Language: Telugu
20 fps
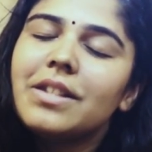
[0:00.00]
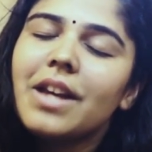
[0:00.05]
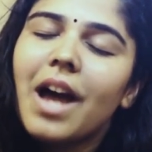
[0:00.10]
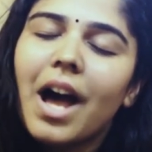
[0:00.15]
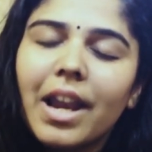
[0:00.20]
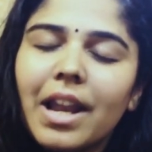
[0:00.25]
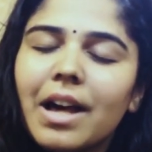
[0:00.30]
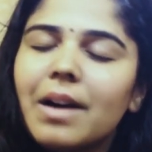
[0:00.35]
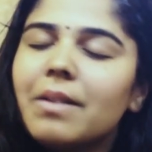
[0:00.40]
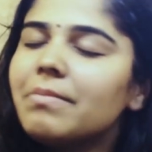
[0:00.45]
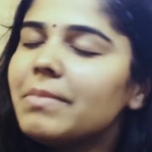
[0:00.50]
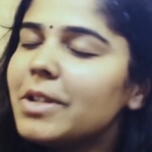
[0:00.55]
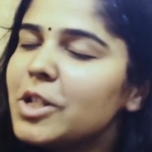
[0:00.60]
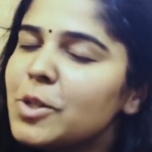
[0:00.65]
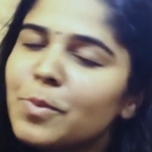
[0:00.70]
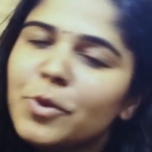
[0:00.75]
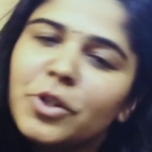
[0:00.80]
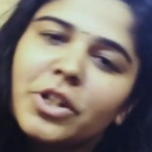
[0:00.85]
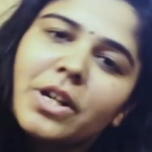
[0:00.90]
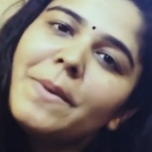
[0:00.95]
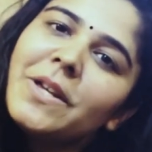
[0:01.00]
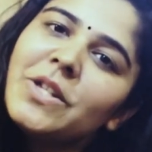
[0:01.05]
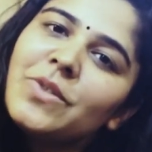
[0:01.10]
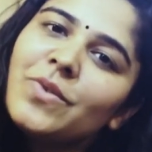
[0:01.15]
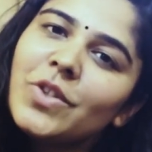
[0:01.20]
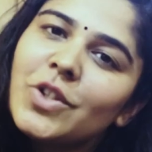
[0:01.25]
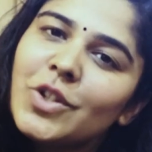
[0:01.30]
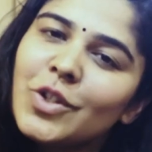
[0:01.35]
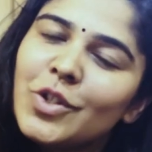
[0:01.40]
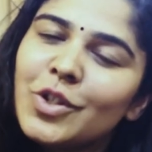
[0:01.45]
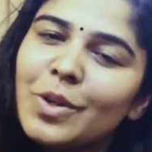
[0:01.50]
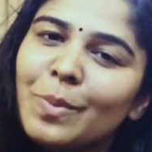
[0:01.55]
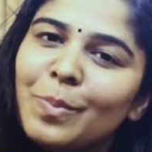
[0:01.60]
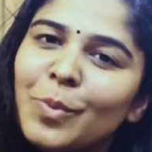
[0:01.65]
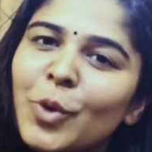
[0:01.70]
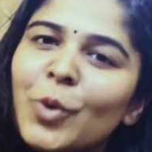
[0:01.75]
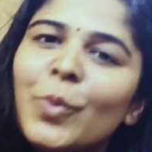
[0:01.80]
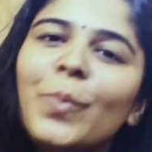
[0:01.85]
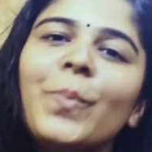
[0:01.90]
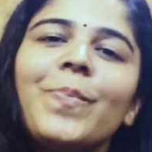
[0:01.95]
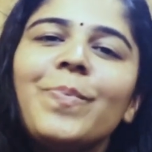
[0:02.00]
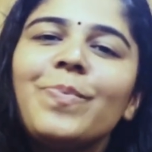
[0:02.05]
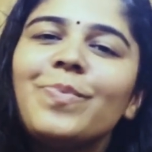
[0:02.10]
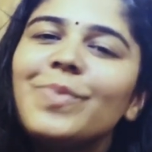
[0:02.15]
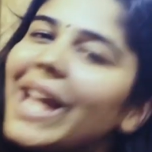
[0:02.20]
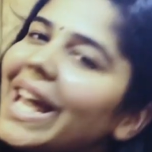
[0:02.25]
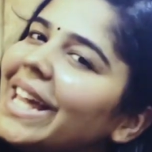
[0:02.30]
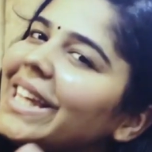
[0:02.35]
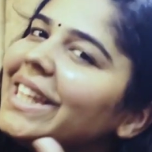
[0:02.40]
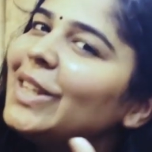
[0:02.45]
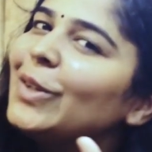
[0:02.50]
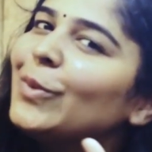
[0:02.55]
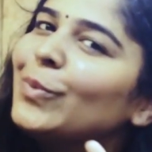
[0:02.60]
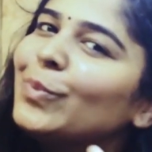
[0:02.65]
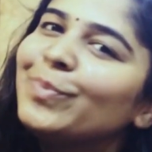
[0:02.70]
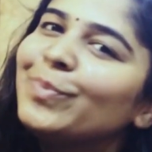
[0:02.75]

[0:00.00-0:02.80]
చాలా మంచి పూర్తిగా బెస్ట్ విషెస్ చెప్తూ థ్యాంక్ యూ